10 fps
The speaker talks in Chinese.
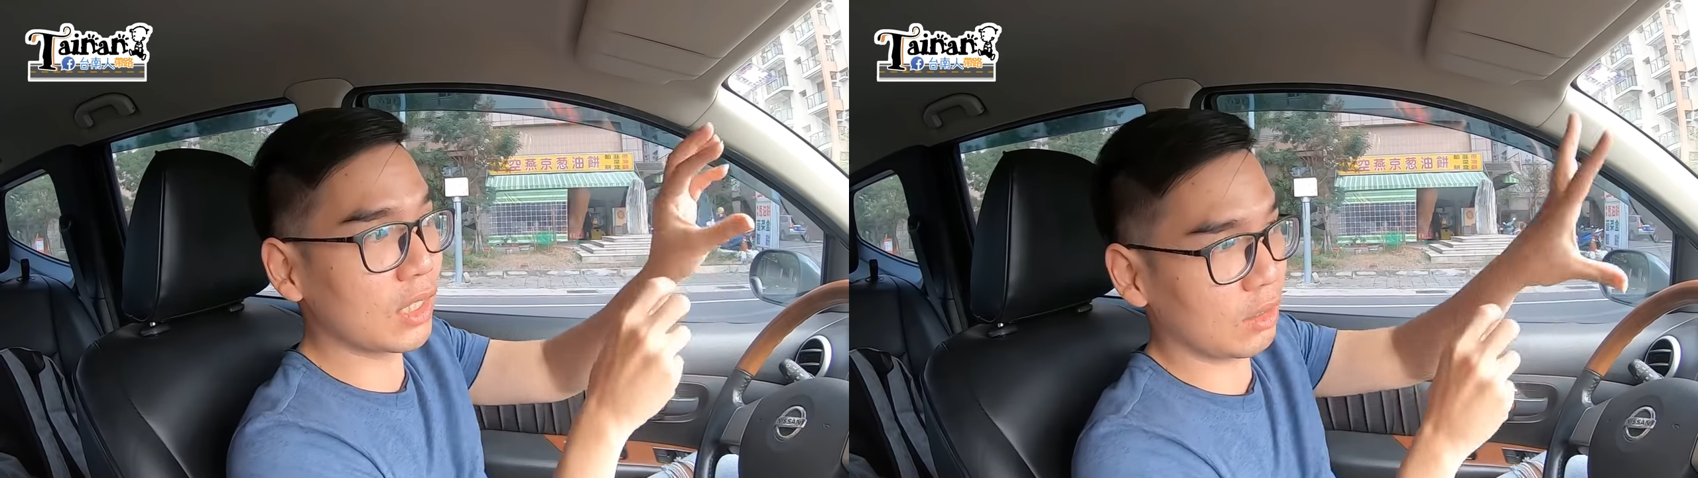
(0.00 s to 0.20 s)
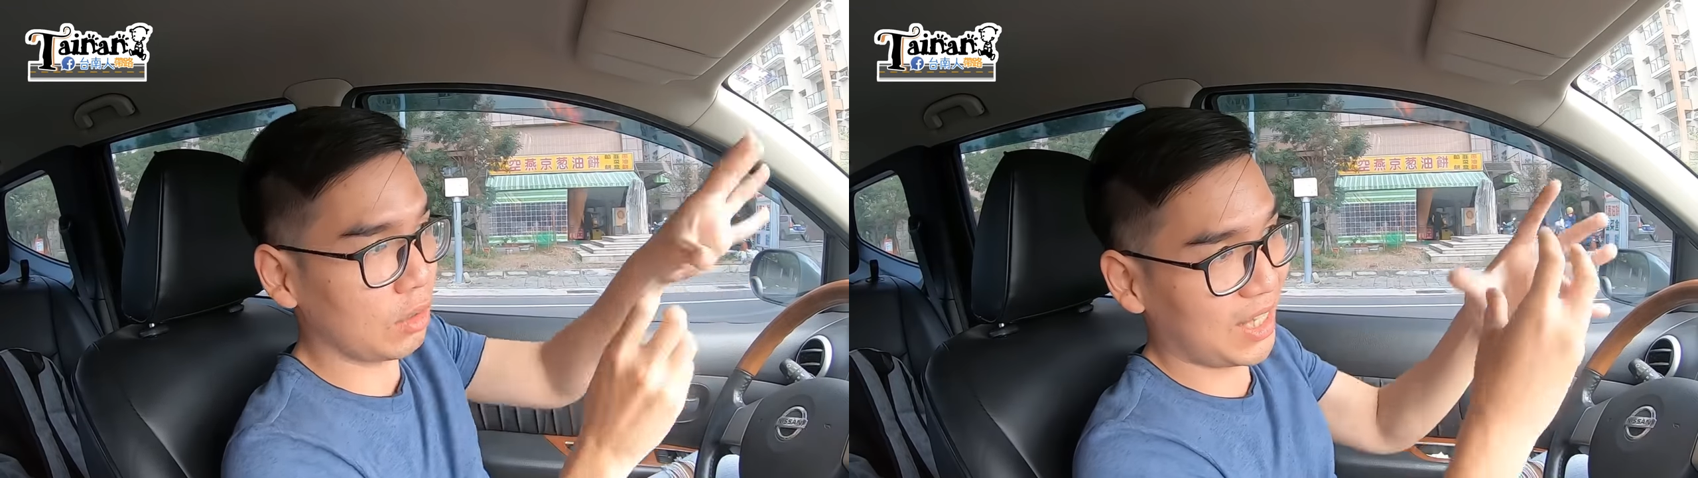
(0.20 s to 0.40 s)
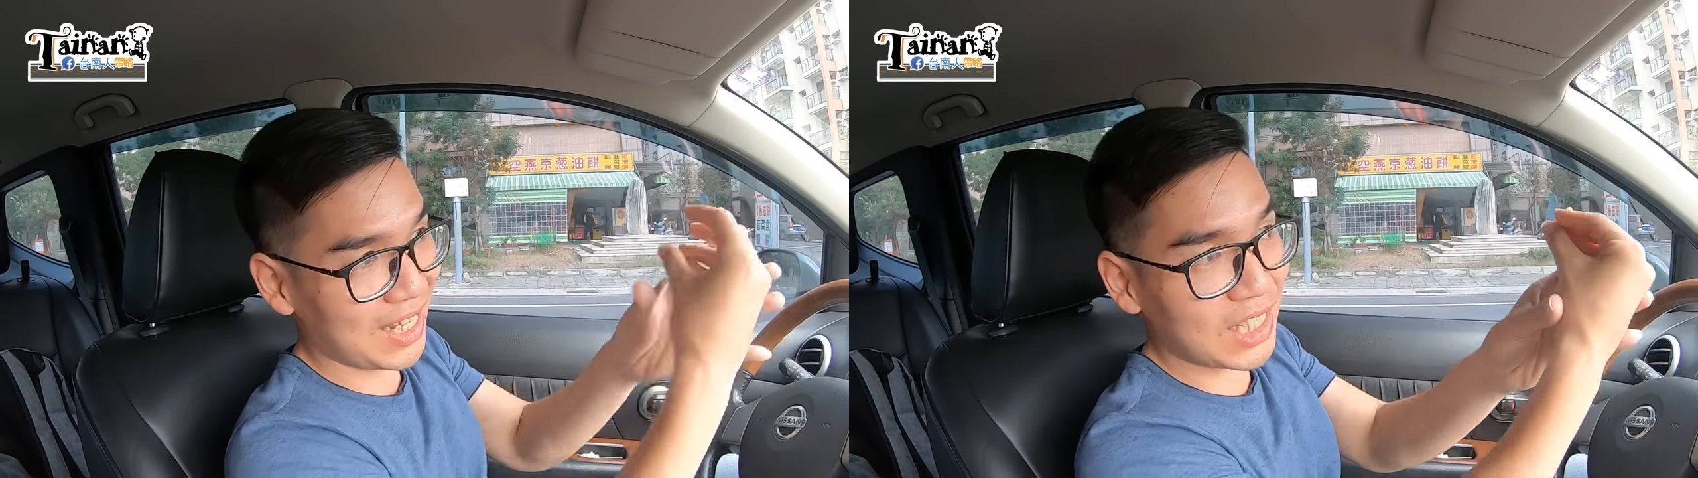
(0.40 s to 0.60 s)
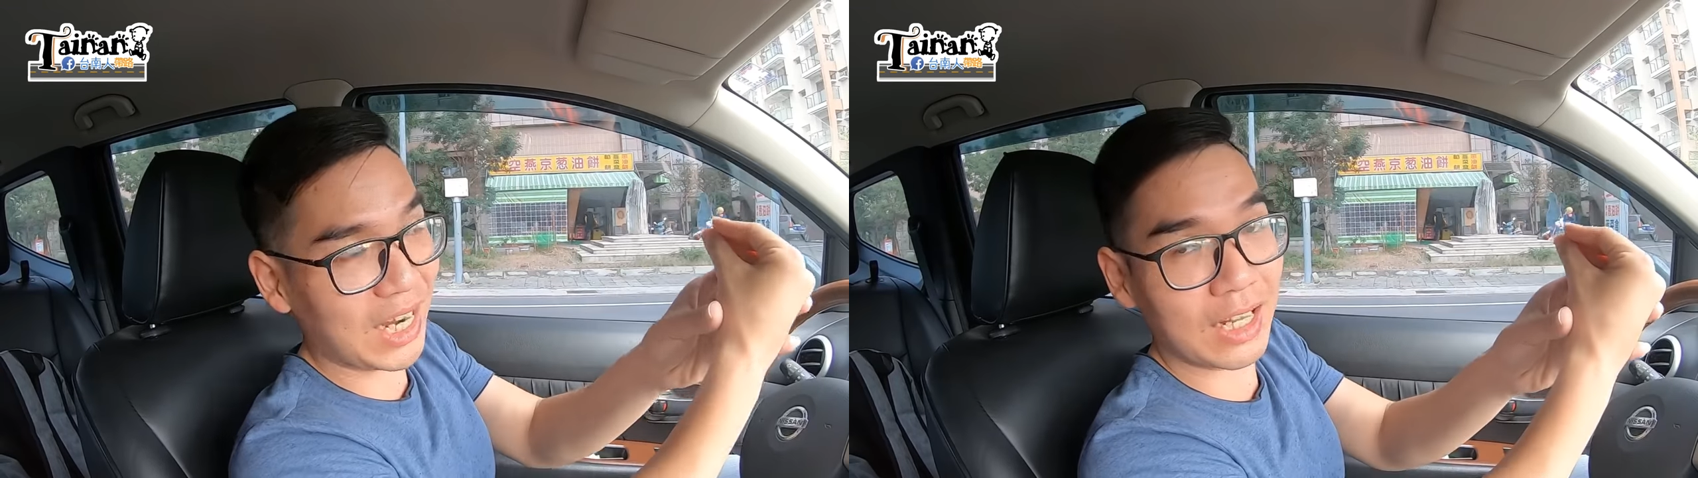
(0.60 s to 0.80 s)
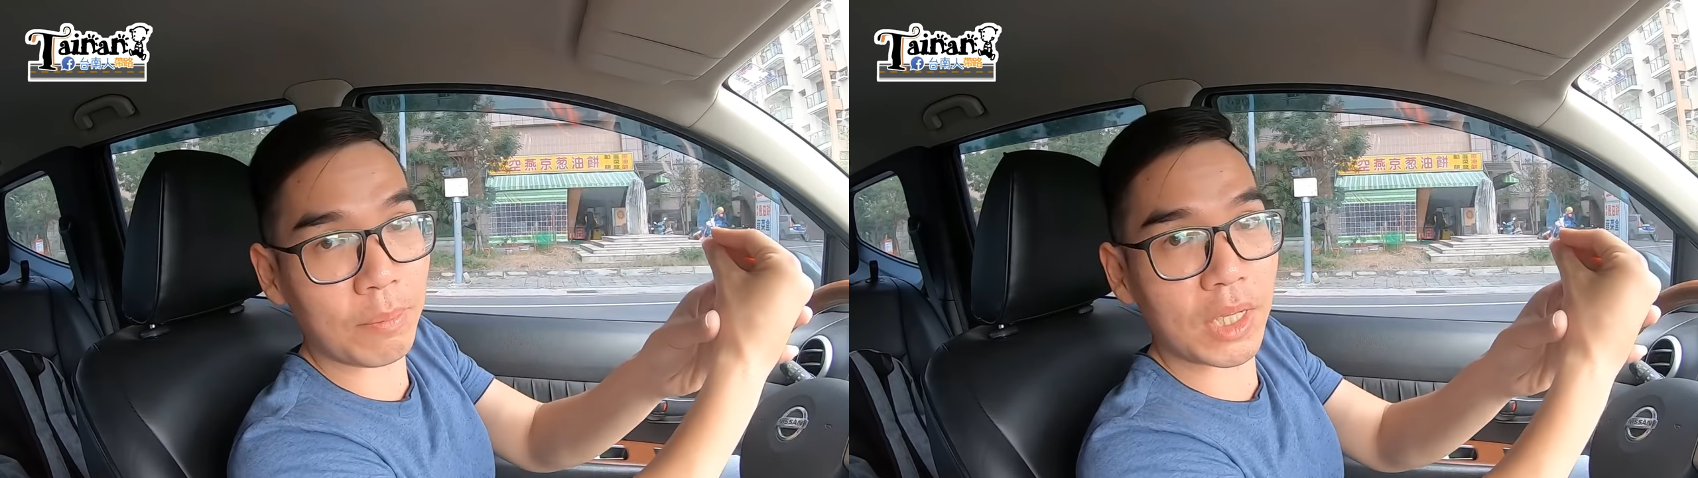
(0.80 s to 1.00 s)
个捏
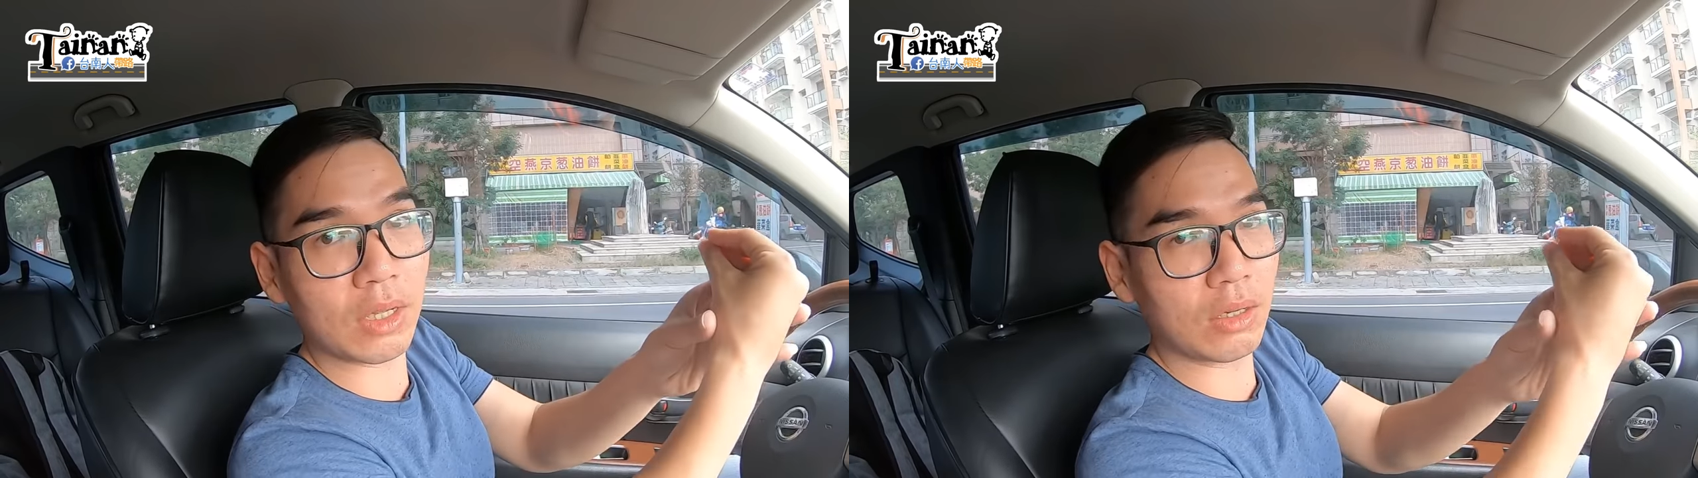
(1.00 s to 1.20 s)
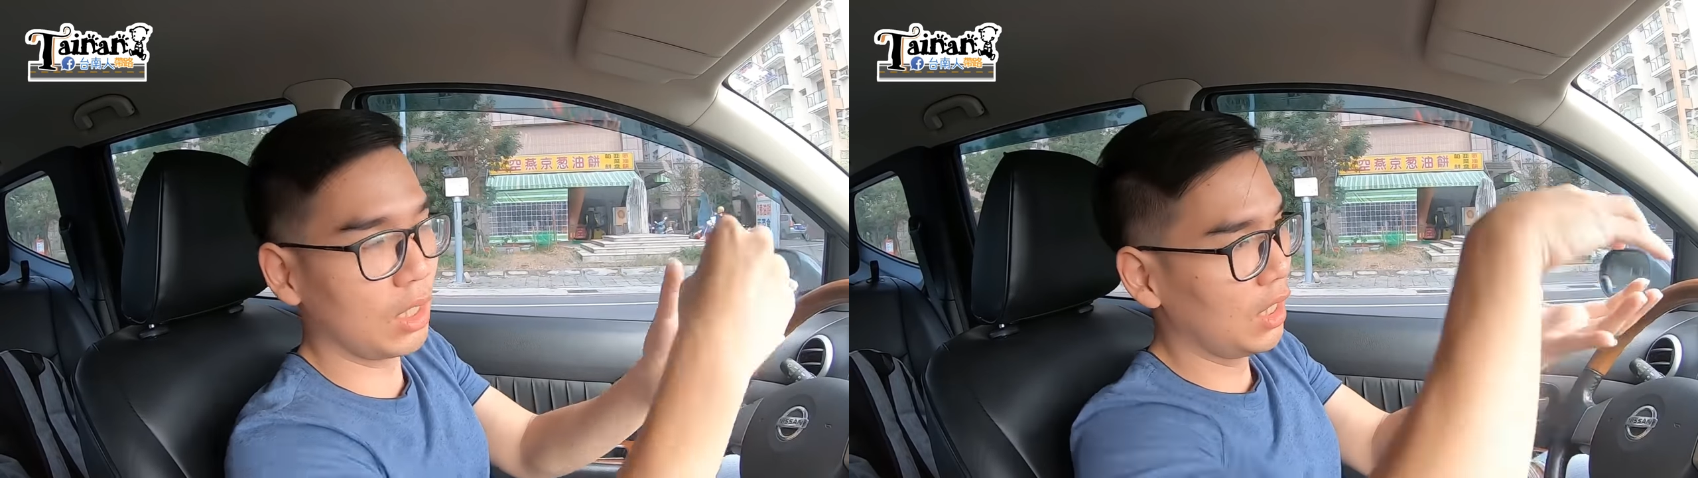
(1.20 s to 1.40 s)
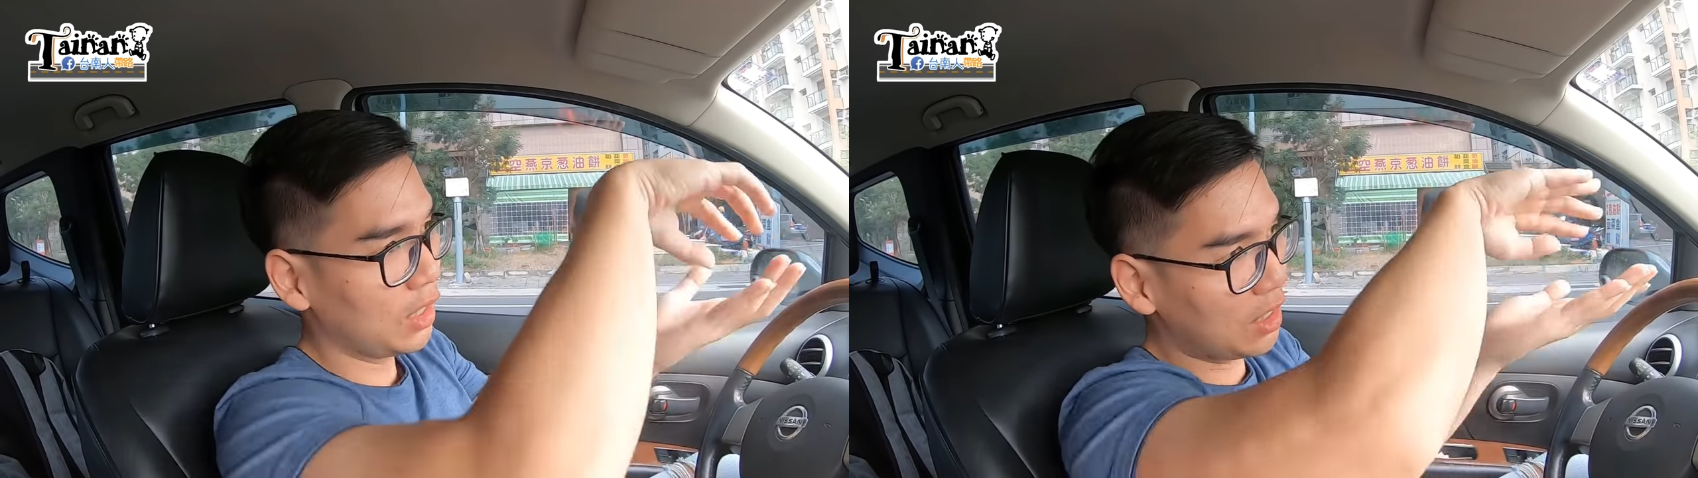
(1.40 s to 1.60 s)
起来那边哦，